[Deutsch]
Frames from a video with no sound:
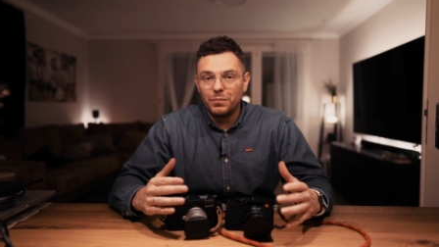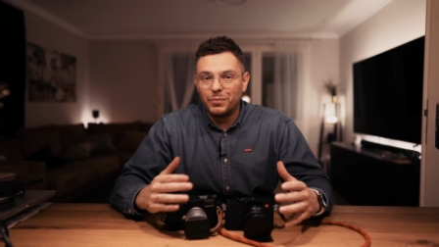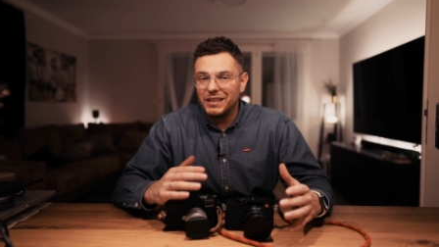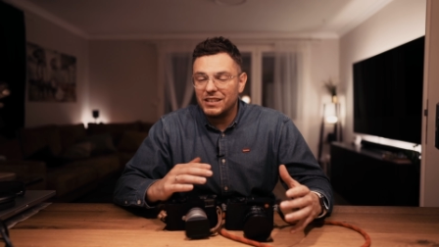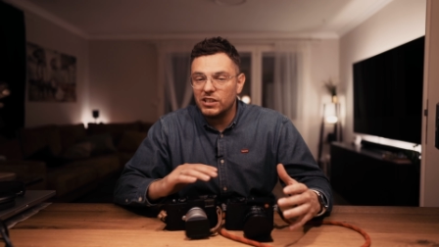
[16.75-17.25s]

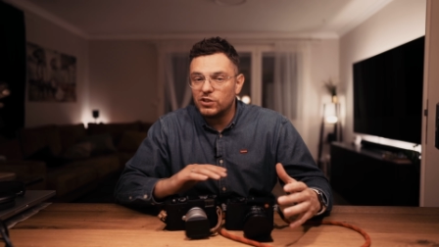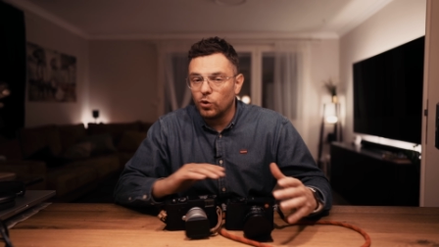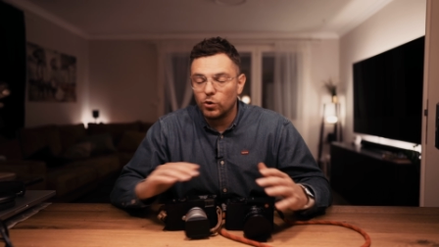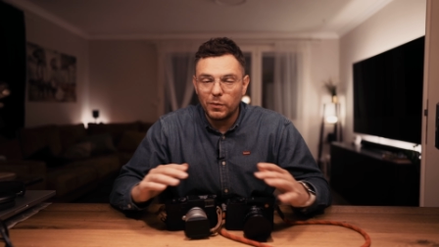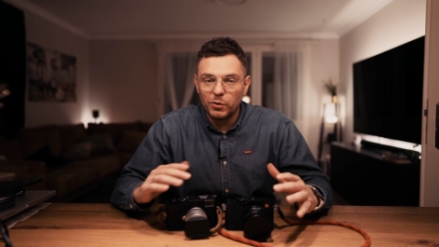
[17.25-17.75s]
bin ich nicht zu
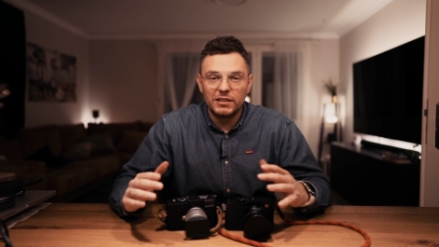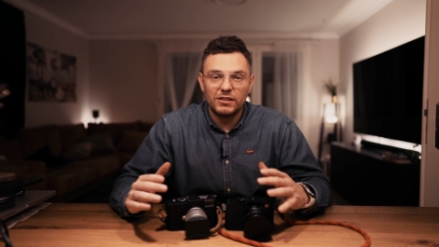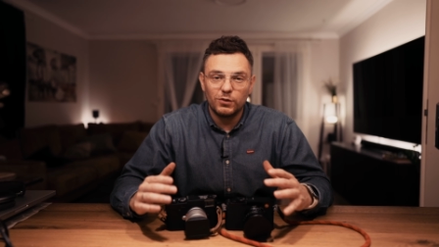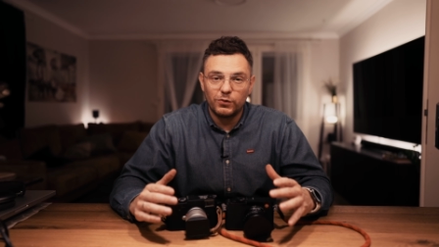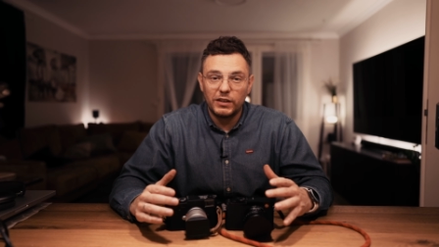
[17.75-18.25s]
100%
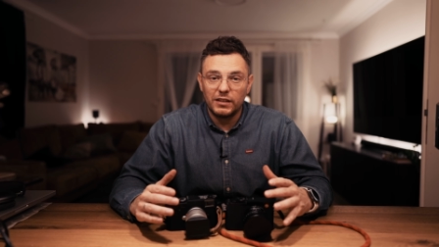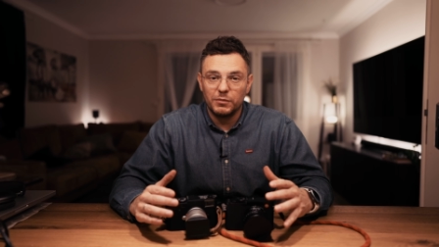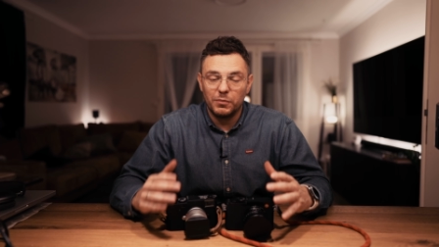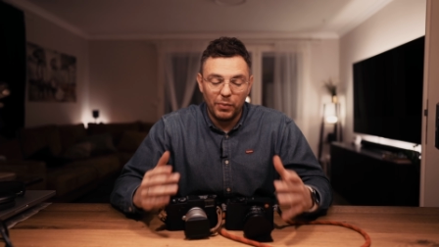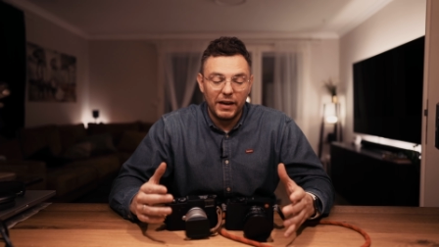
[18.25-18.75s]
zufrieden
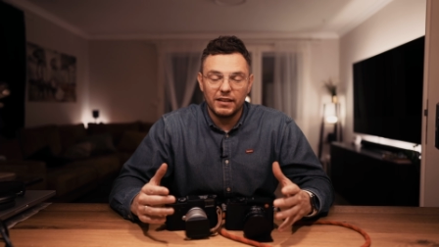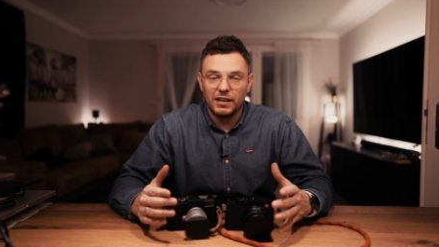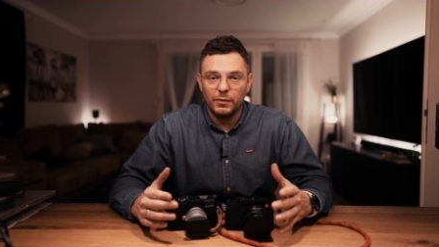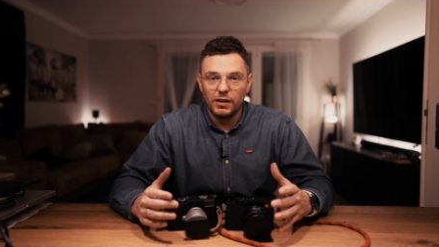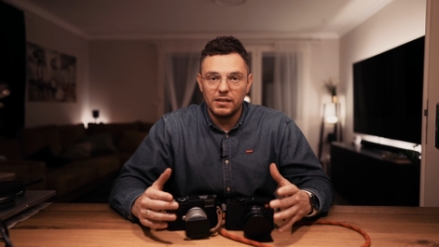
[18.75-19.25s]
mit beiden
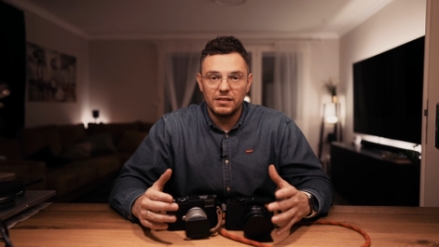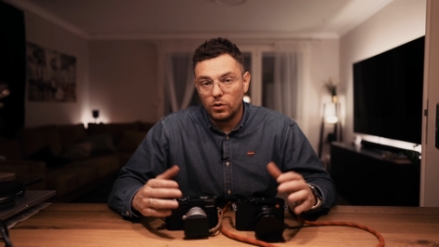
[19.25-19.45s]
Kameras